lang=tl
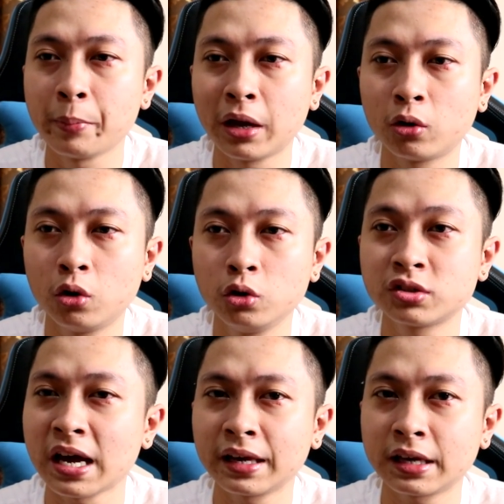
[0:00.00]
Pero
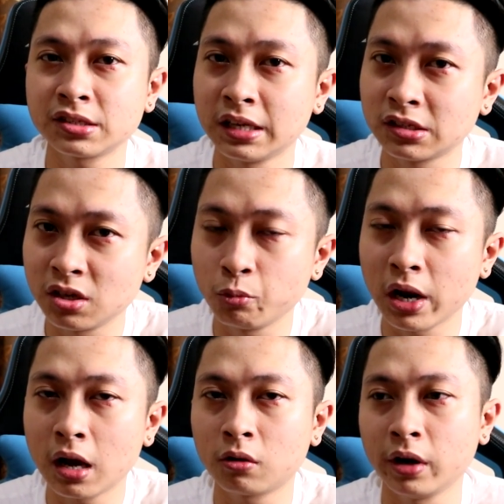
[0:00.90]
yung sa akin kasi,
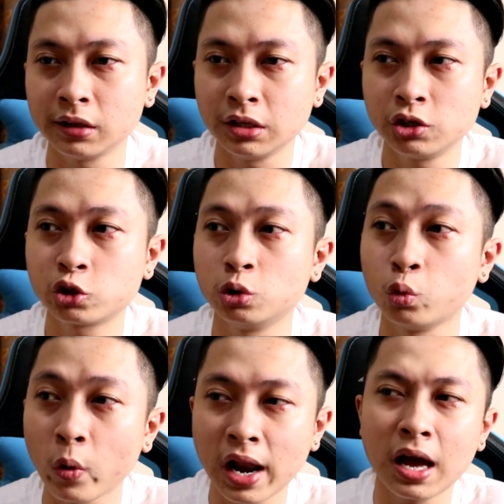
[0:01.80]
nagsimula ako 18 years old,
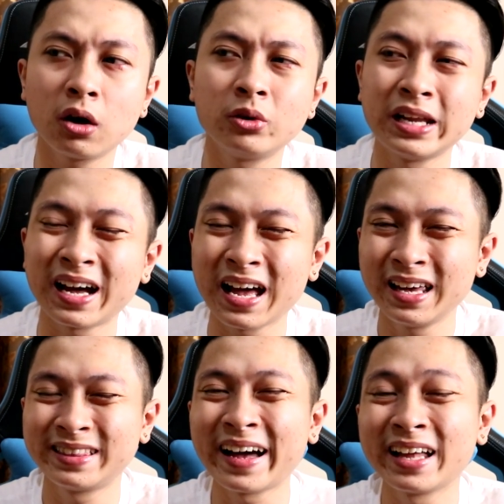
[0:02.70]
wala ako na
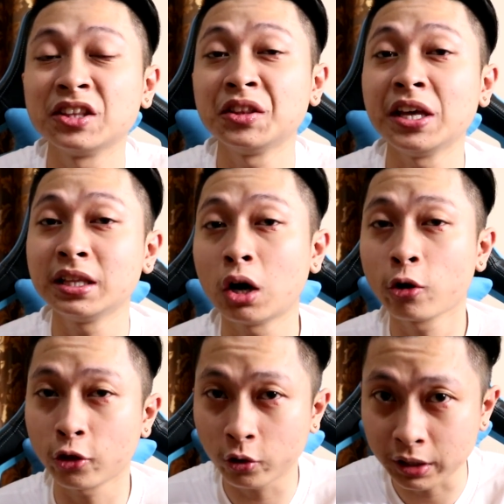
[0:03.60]
kahit nakatiting na
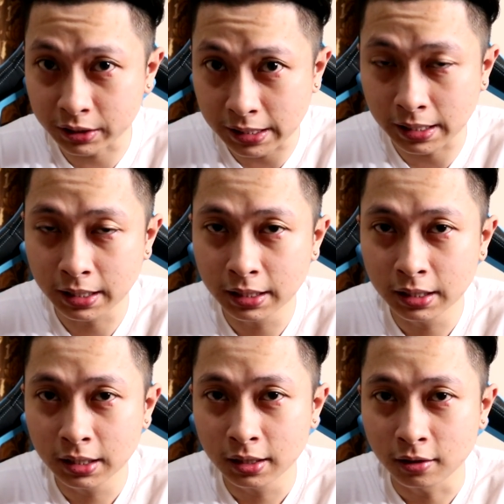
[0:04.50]
authority
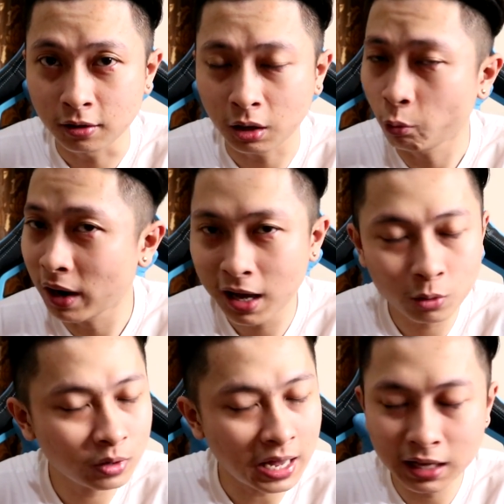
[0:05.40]
Okay,
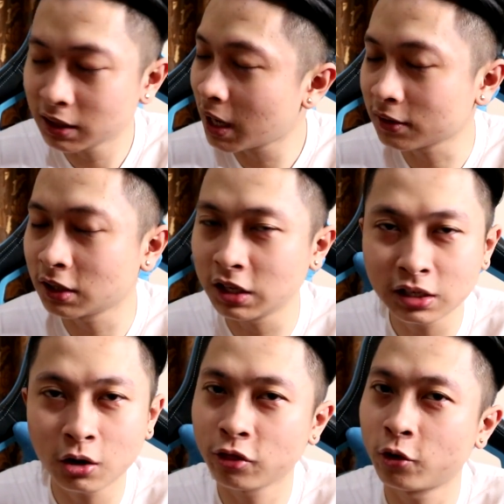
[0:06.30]
wala akong kahit
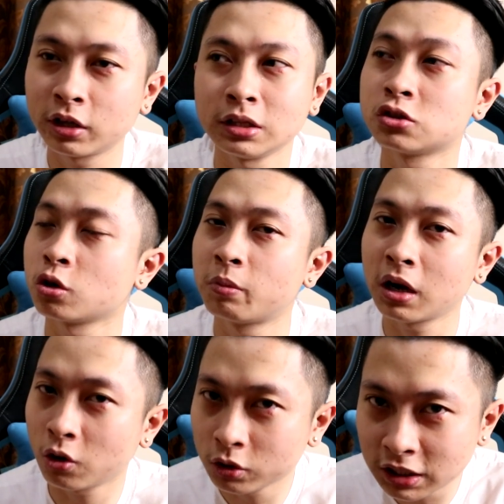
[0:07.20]
nakatiting na authority.
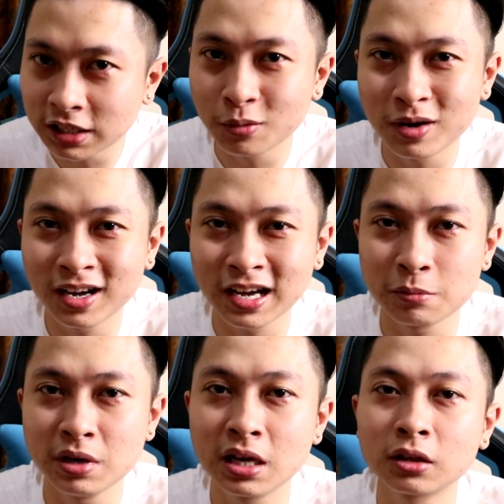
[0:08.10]
Sobrang konti ng mga
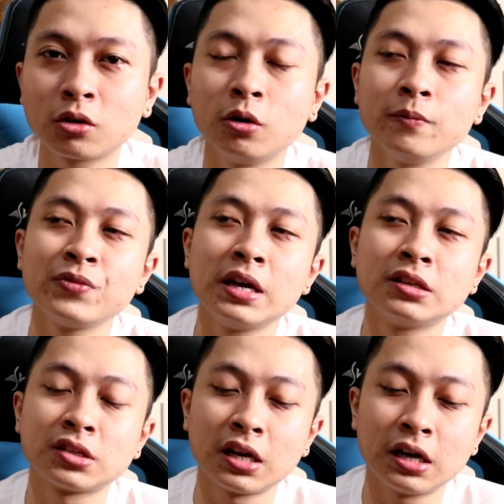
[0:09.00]
kaibigan ko
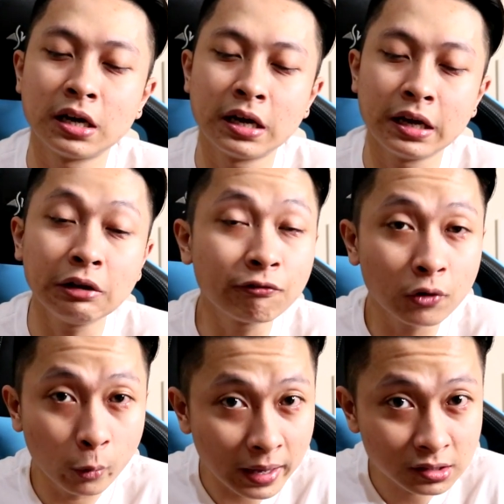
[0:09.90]
sa
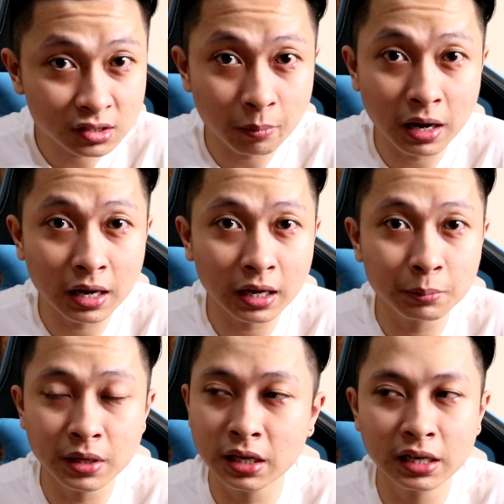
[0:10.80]
influence sa mga
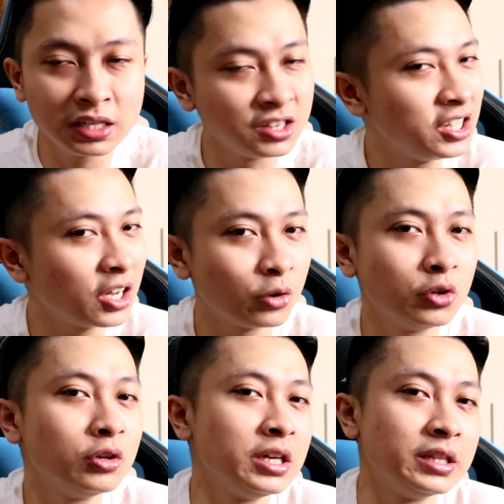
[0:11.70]
kaibigan, hindi ako
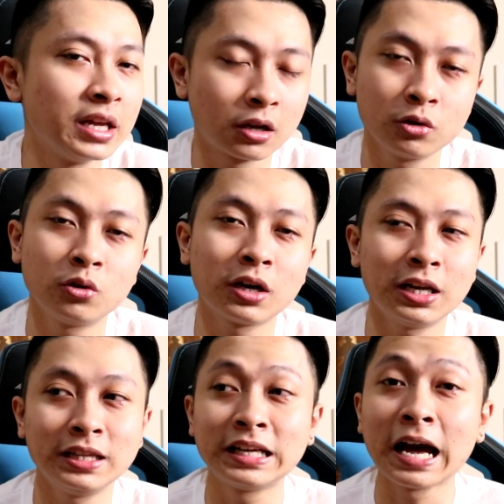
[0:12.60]
yung leader. Ako yung
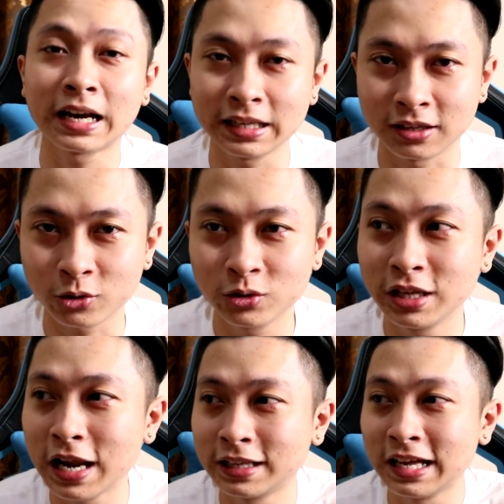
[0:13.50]
kaladkarin. Ako yung
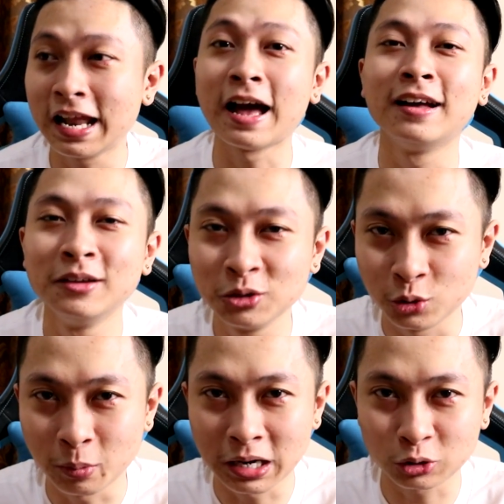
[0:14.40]
dinadala
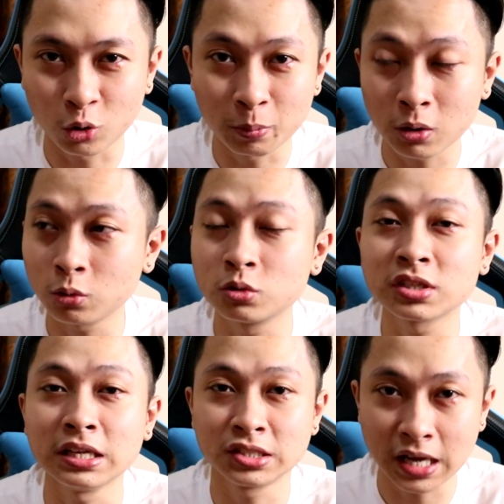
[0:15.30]
ng mga tropa ko kung
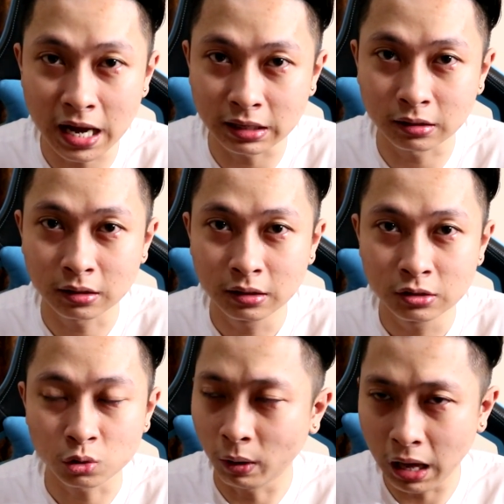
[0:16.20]
saan-saan.
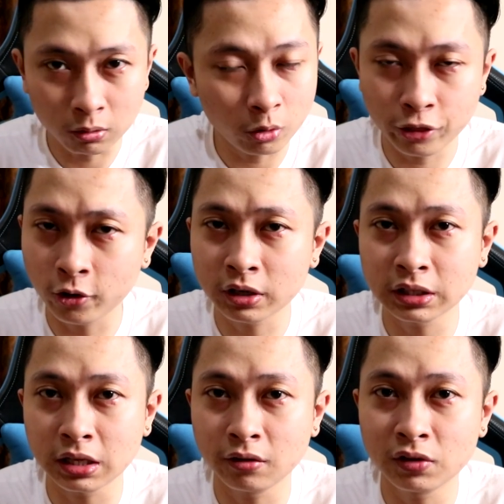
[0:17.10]
So wala akong
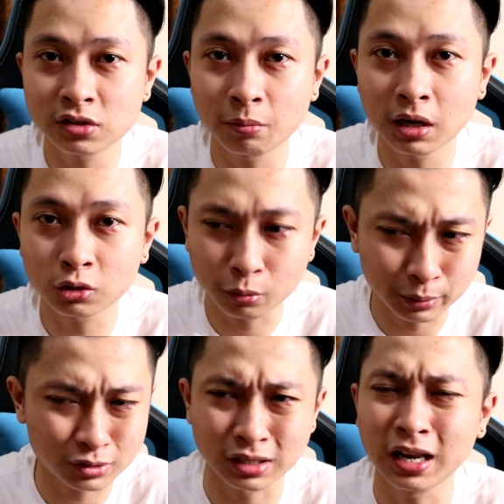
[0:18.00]
authority even sa mga
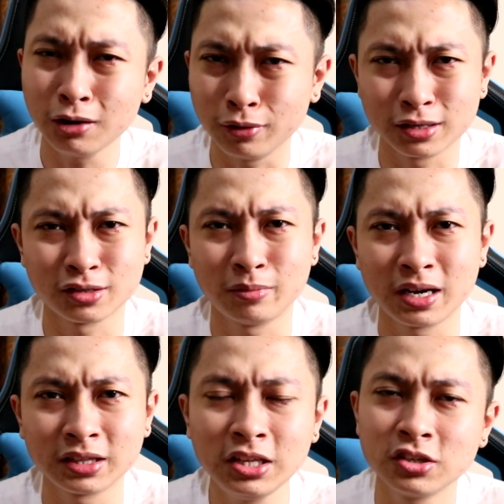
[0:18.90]
tropa ko, lalo na sa
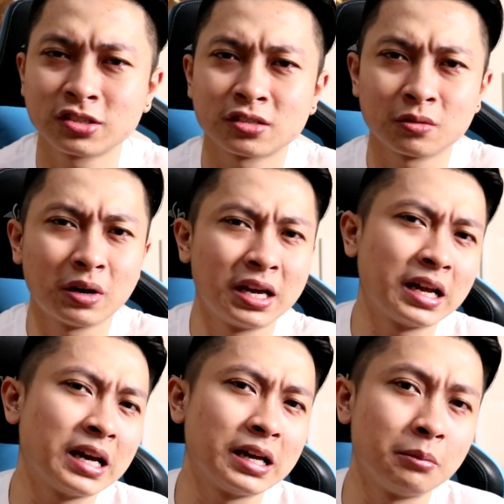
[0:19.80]
mga teachers, sa mga
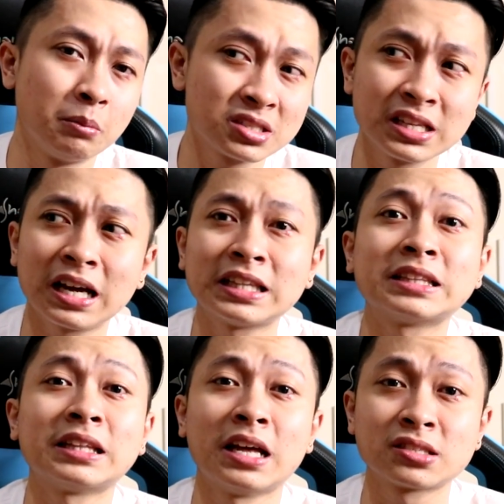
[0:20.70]
naka, mas
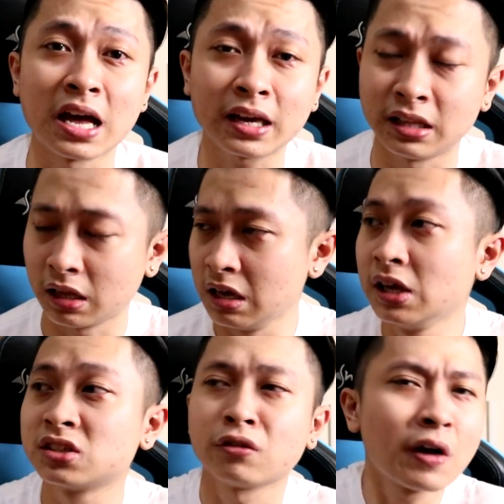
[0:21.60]
nakatatanda sa akin.
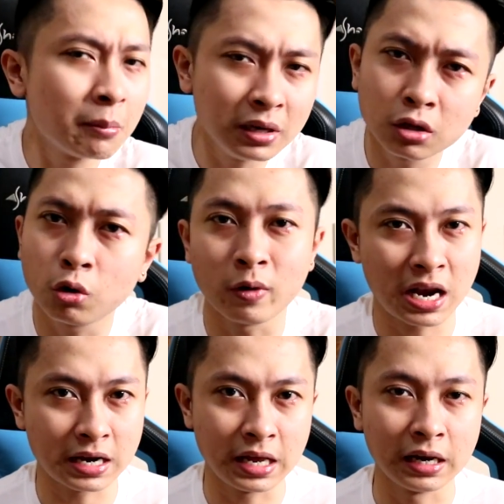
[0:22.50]
Sa family ko,
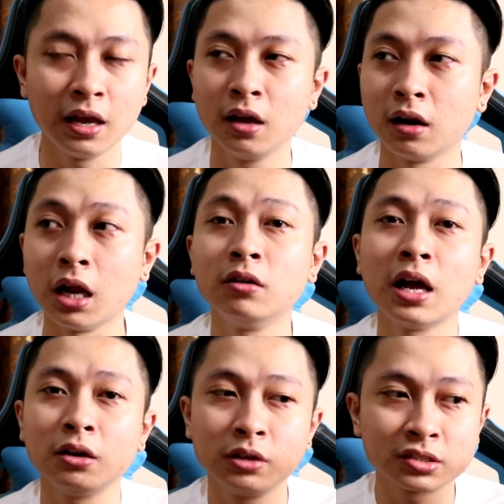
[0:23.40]
wala din.
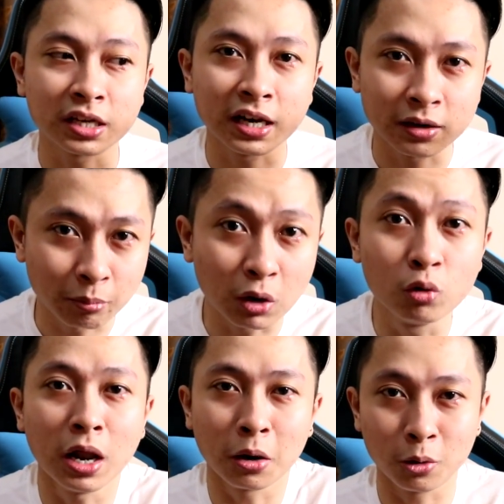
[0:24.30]
Lalo-lalo na sa
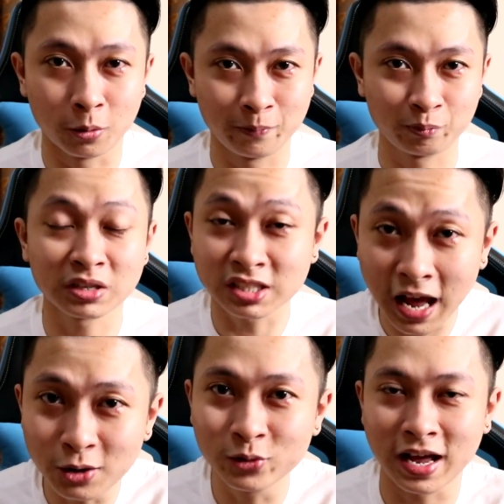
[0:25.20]
magulang ko. Mas
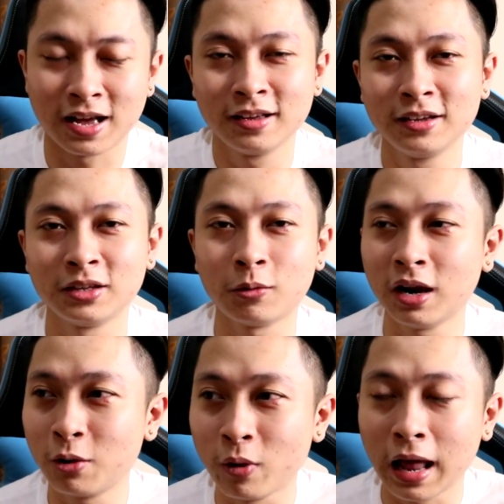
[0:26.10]
lalo na na
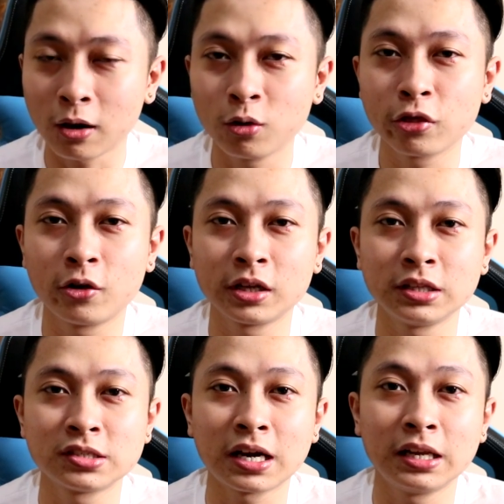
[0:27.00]
walang-wala akong
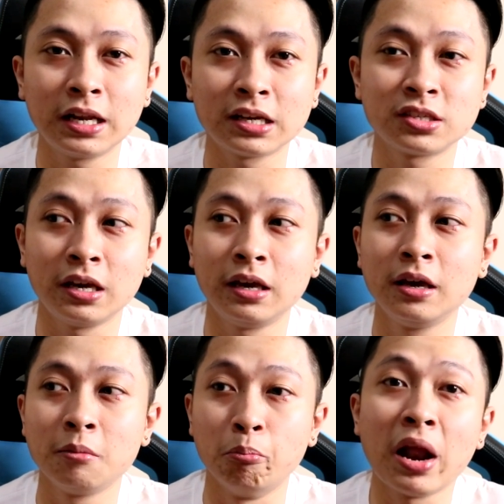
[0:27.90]
authority sa kanila kasi
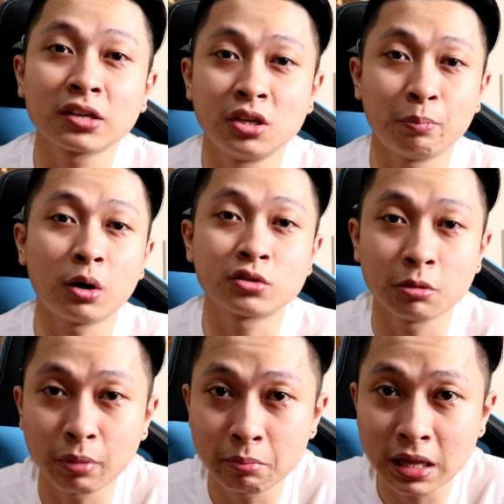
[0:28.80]
black sheep ako
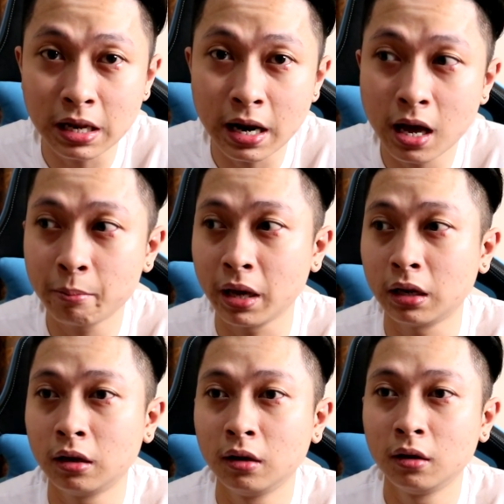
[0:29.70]
sa pamilya
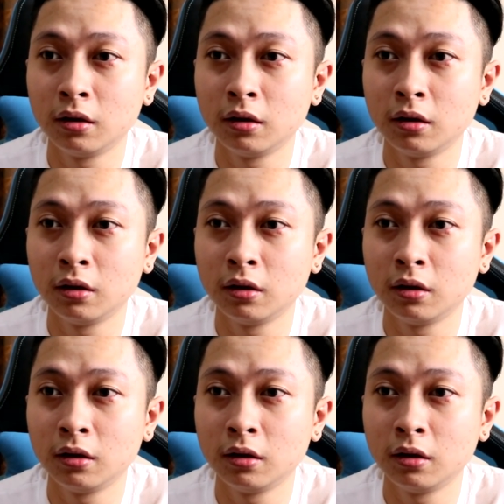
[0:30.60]
namin.